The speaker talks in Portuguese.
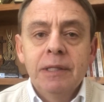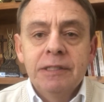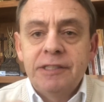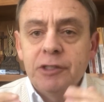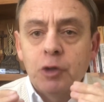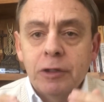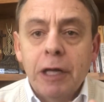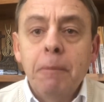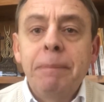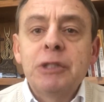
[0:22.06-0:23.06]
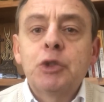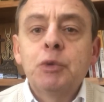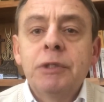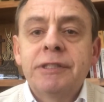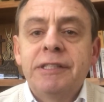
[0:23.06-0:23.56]
se tornaram
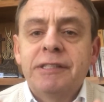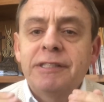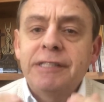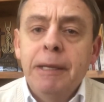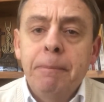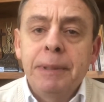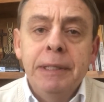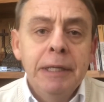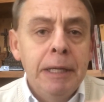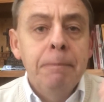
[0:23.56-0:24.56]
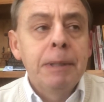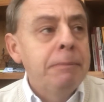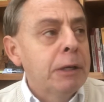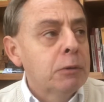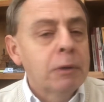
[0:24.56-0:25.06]
pessoas que sempre, em
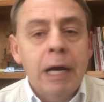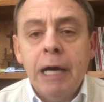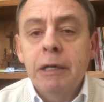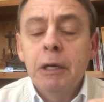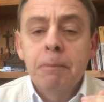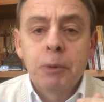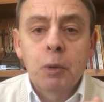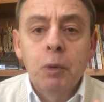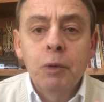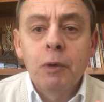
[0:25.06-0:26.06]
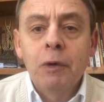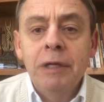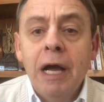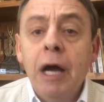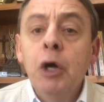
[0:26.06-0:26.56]
primeiro lugar, procuram
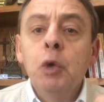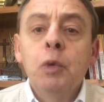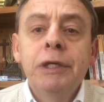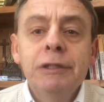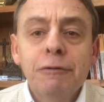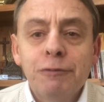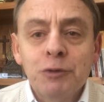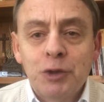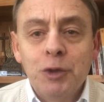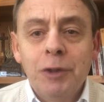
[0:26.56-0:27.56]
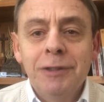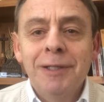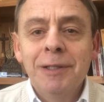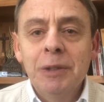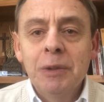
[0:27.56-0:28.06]
olhar o que não
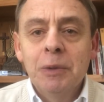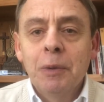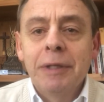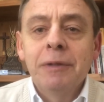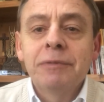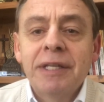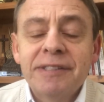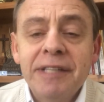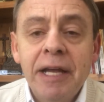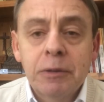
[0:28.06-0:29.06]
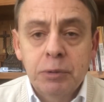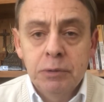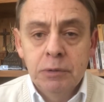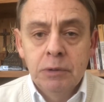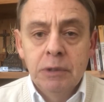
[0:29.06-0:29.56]
funciona, o que não está
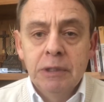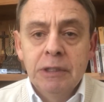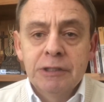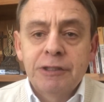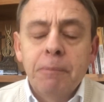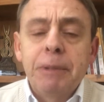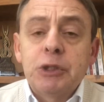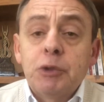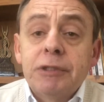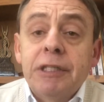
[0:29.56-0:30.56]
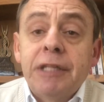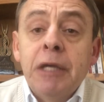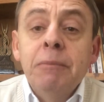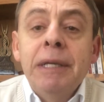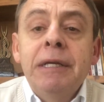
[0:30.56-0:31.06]
certo, são pessoas que
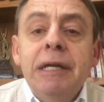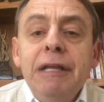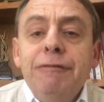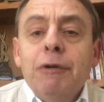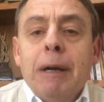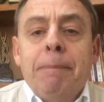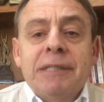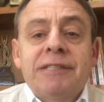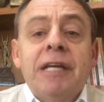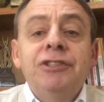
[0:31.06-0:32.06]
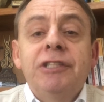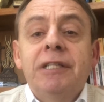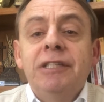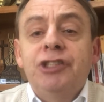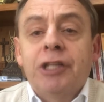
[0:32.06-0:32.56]
têm uma incrível capacidade de
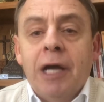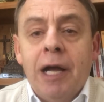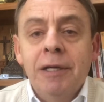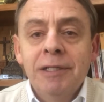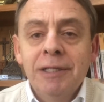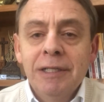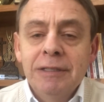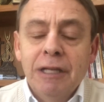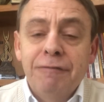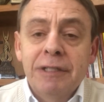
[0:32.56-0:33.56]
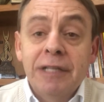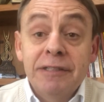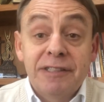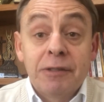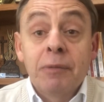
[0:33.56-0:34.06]
criticar. Na
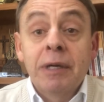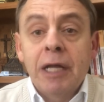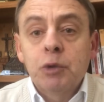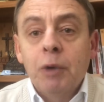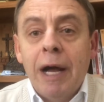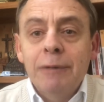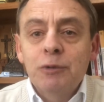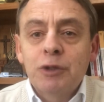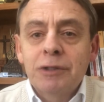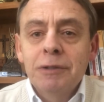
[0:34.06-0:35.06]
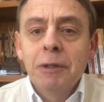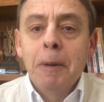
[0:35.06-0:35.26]
verdade, são graduados,